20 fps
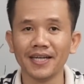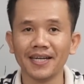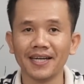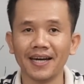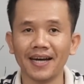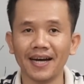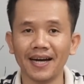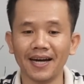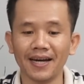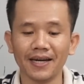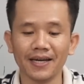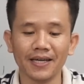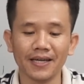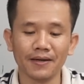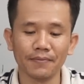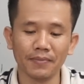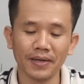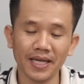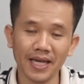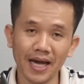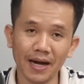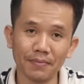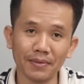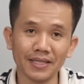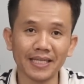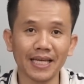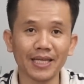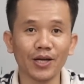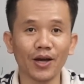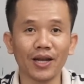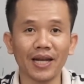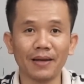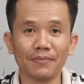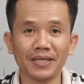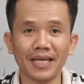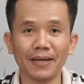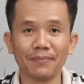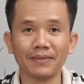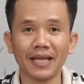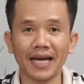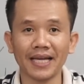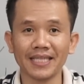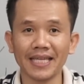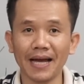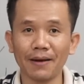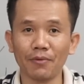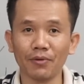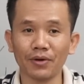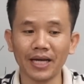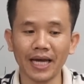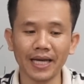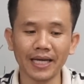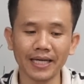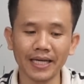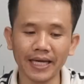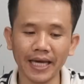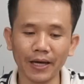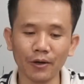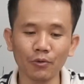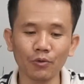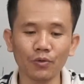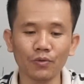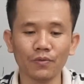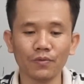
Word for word: À, bây giờ mình sẽ cho anh em xem tại sao một cái kéo